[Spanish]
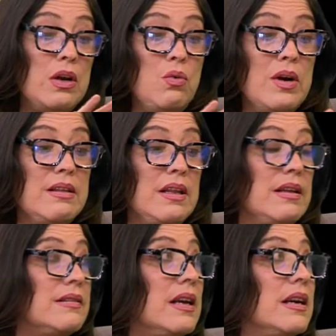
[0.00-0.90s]
que nunca
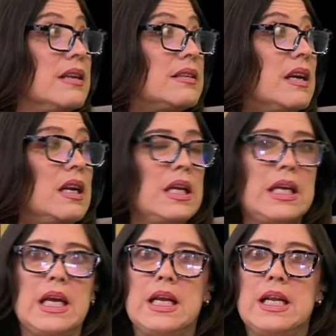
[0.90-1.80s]
entiendes quién es quién, y
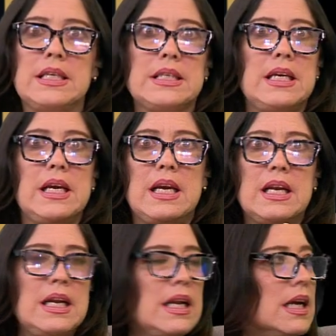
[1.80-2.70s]
quién es, quién.
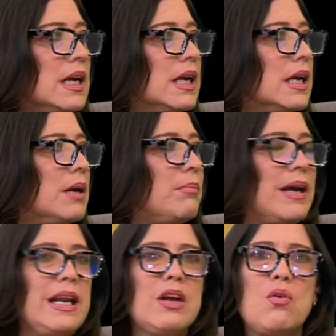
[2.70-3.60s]
Es un peliculón.
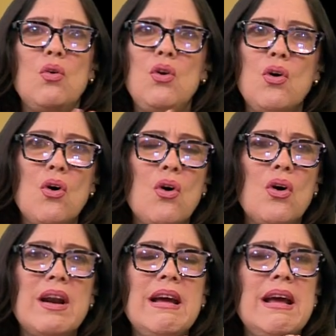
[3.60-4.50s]

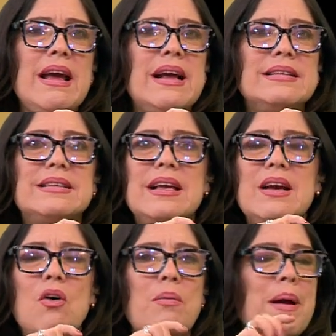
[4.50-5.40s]
Peliculón.
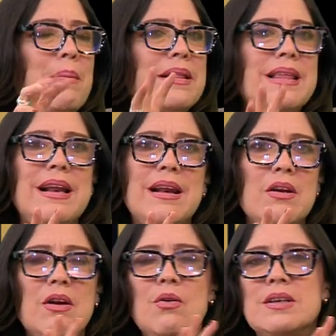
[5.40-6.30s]
Este, obviamente
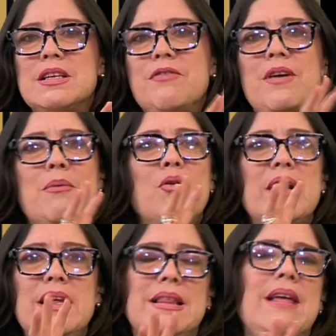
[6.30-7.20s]
nuestra
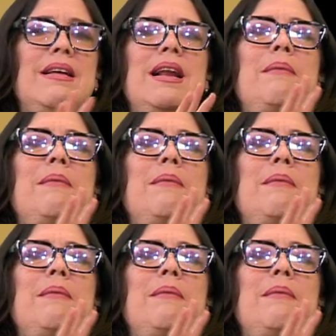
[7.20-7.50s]
favorita de